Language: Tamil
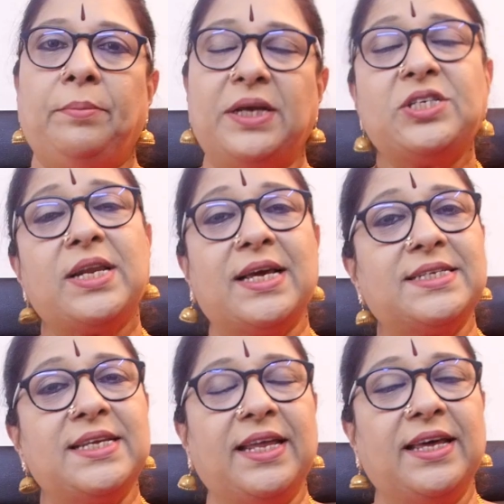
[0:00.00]
மேஷ
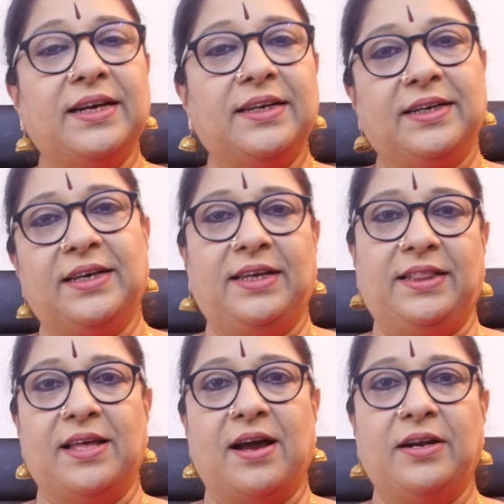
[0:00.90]
ராசி நேயர்களுக்கு
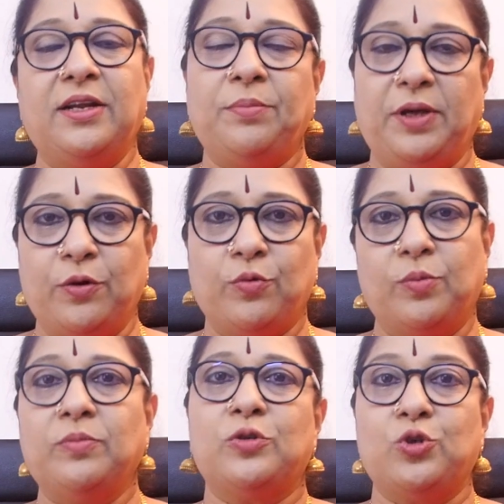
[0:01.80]
இந்த ஆண்டு
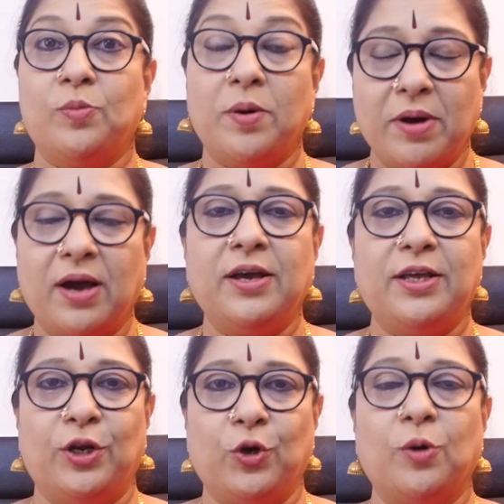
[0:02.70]
மிகவும் சுபமாக
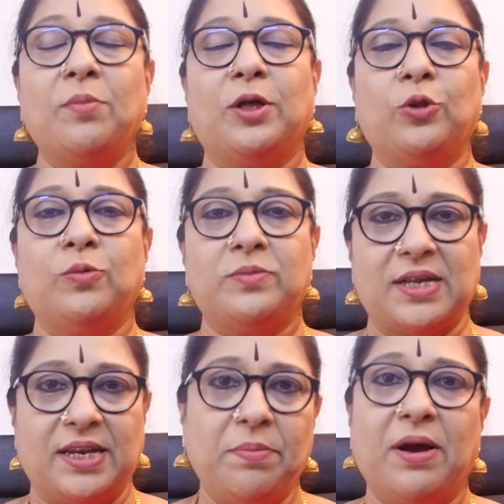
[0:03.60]
இருக்கும் அதுவும்
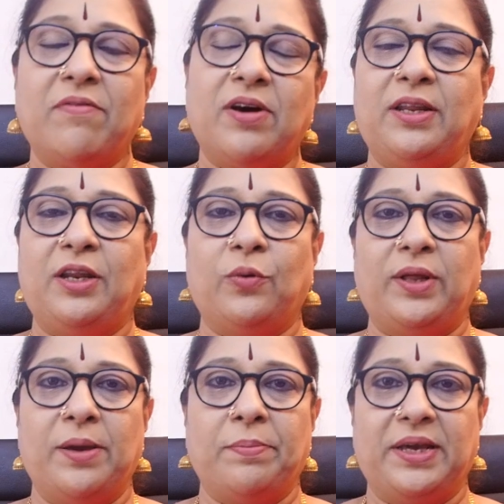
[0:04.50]
சனி
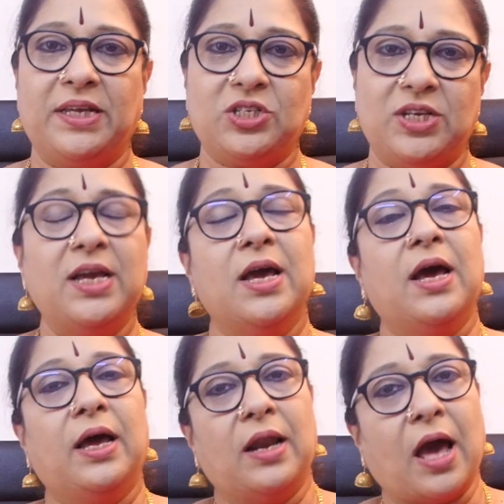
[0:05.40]
பகவானினுடைய பெயர்ச்சி
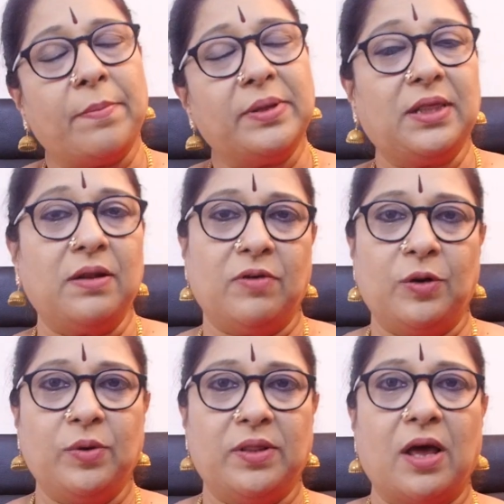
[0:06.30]
லாபத்தில்
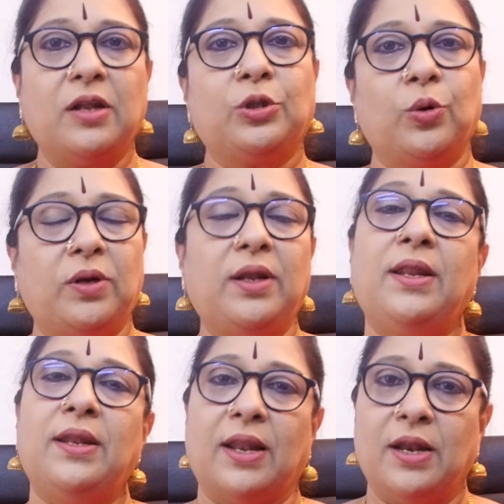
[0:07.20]
வருவதால்
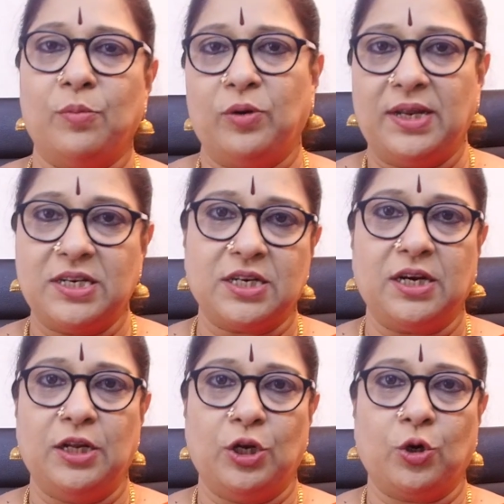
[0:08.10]
தொழிலில் நல்ல
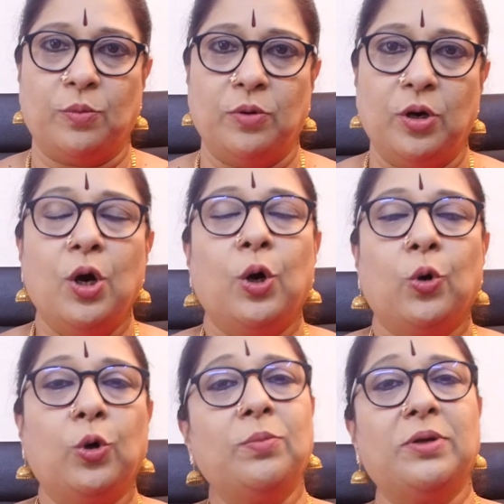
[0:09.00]
முன்னேற்றங்கள் இருக்கும்
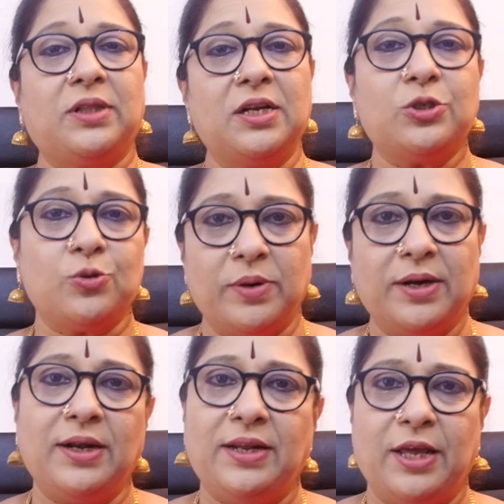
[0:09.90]
குடும்பத்தில்
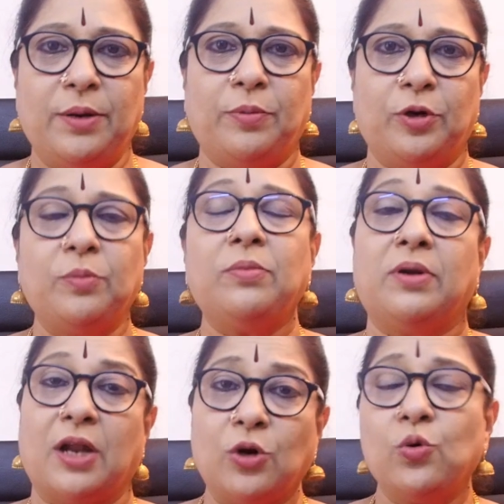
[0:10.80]
சுபங்கள் ஏற்படும்
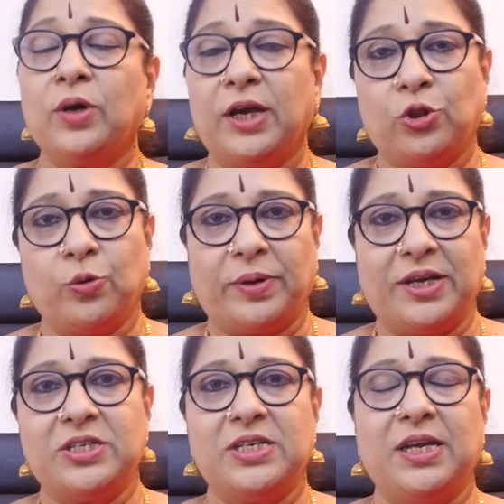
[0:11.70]
ராகு கேத்து
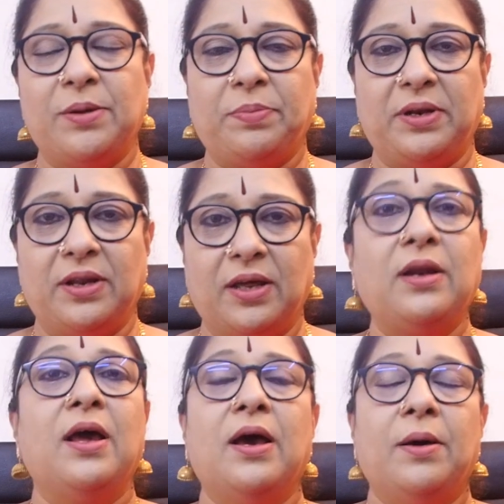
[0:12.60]
பெயர்ச்சிக்கு பின்னர்
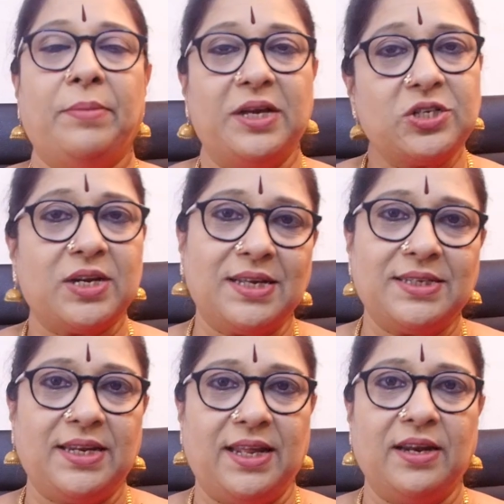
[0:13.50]

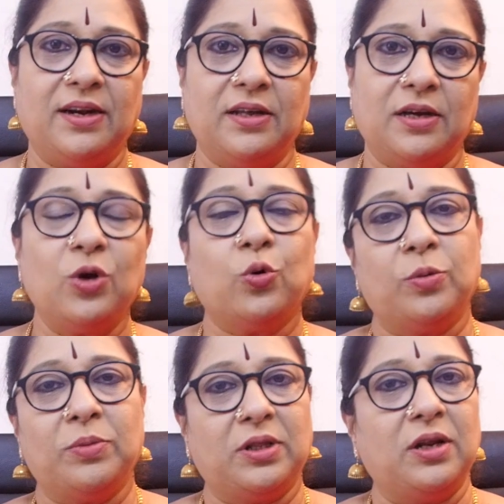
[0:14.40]
மேஷராசி நேர்களுக்கு
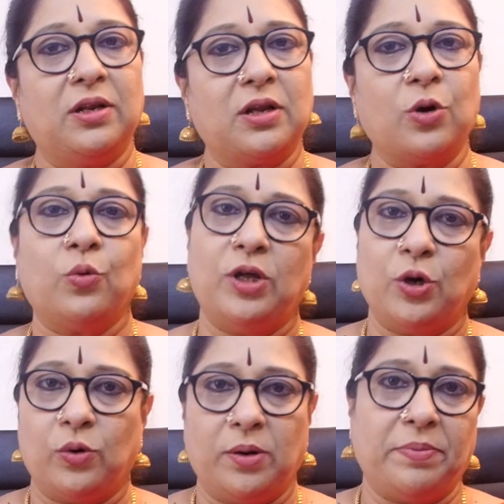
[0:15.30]
குடும்பத்தில் இருக்கக்கூடிய
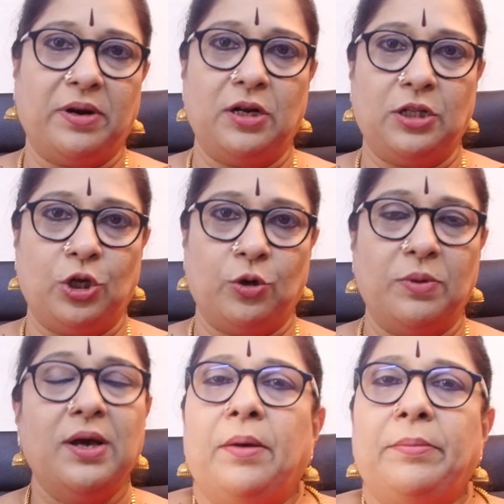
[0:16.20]
குழப்பங்கள்
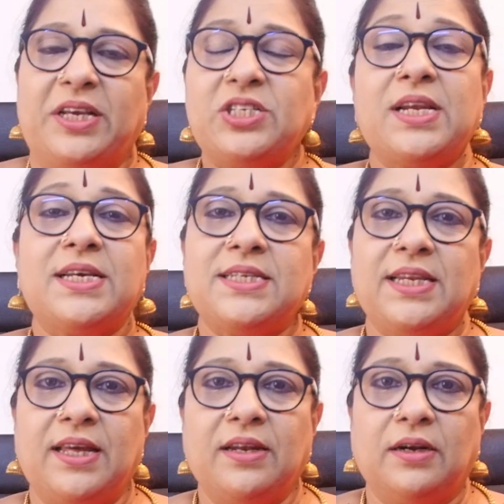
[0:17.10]
தீரும் மேஷராசி
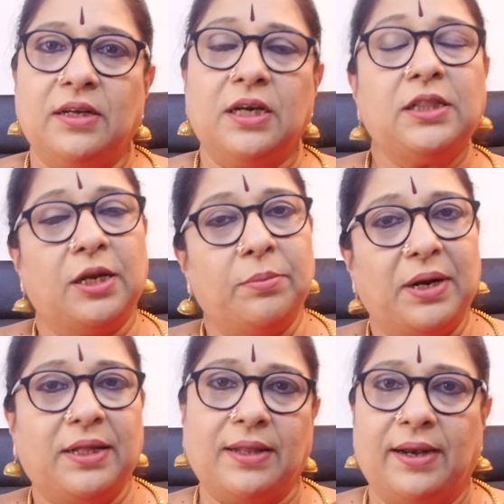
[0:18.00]
நேர்களுக்கு
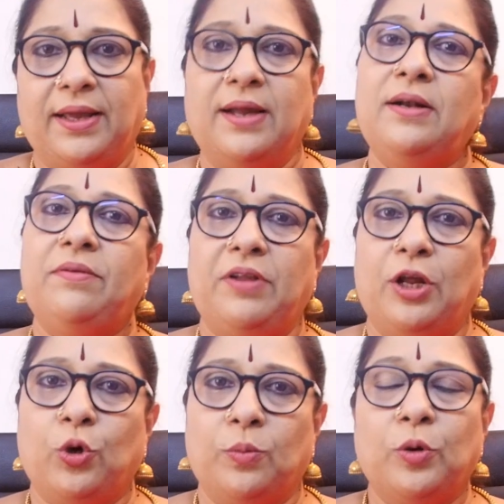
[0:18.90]
திருமண தடைகள்
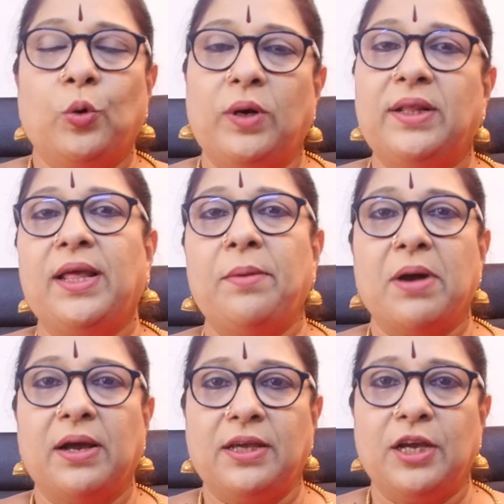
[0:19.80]
விலகும் குழந்தை
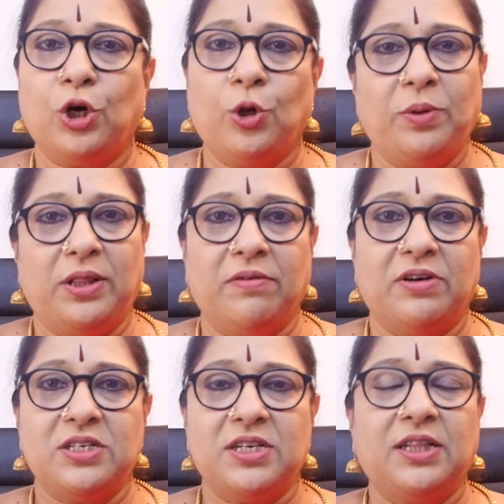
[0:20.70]
பாக்கியங்களும் இந்த
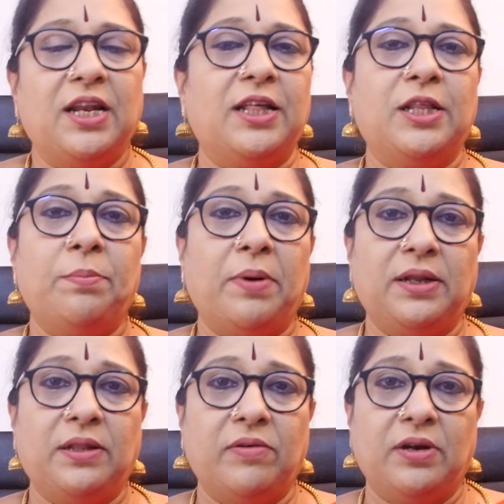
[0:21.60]
வருஷத்தில்
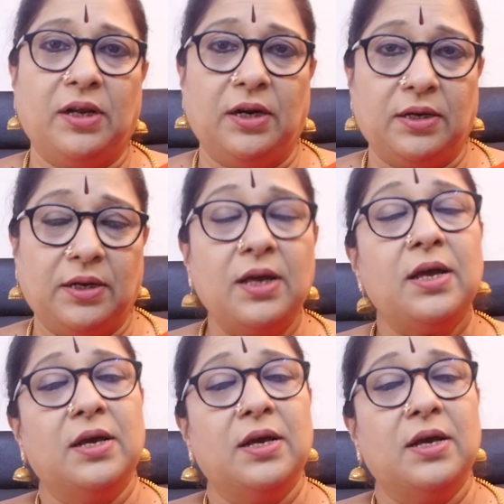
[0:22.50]
எதிர்பார்த்தவர்களுக்கு